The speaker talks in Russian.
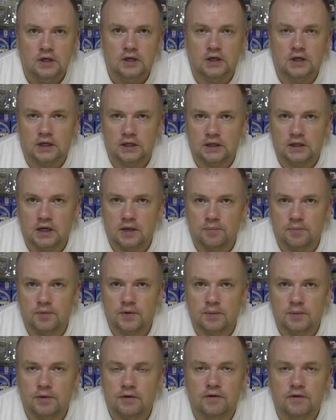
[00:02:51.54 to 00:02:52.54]
Когда
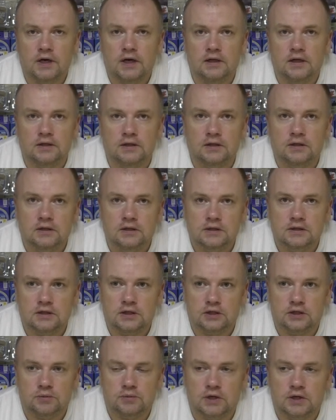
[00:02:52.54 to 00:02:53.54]
пробивает,
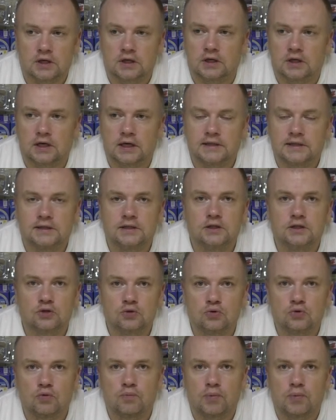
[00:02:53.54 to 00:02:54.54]
скажем так,
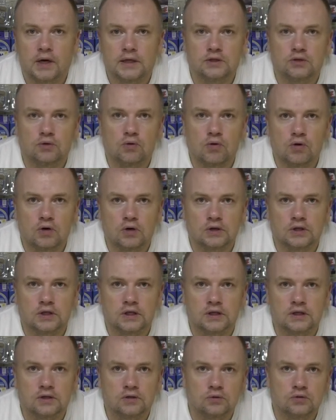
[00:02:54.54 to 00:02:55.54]
костистую пасть
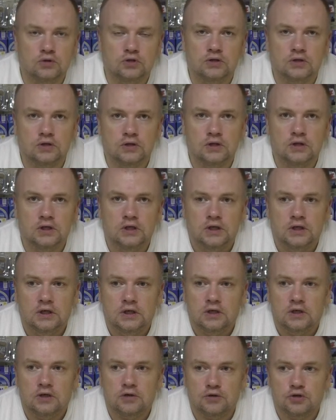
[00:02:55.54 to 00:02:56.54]
окуня, нужно
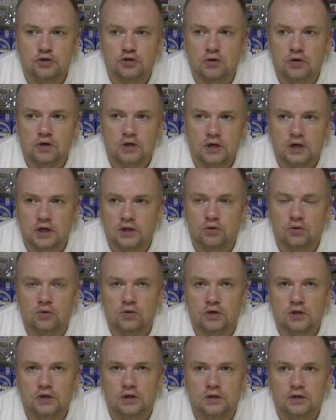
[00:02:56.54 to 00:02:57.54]
крючок,
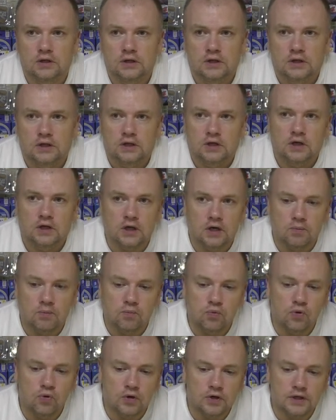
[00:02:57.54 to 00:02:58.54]
который Э,
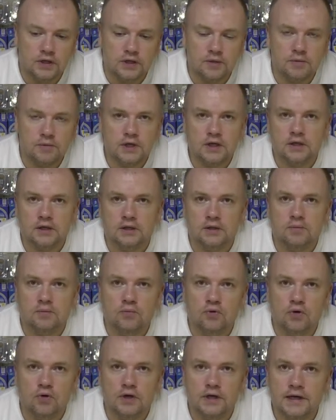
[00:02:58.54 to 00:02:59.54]
боль имеет
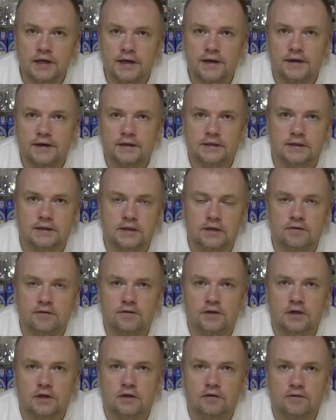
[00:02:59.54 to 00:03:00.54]
более резкий
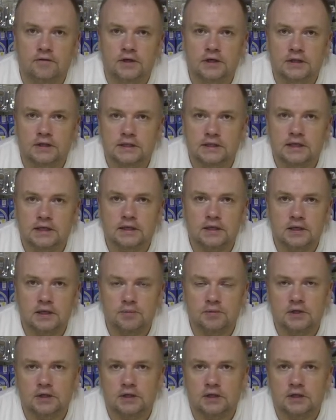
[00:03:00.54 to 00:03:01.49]
верх выход загиб для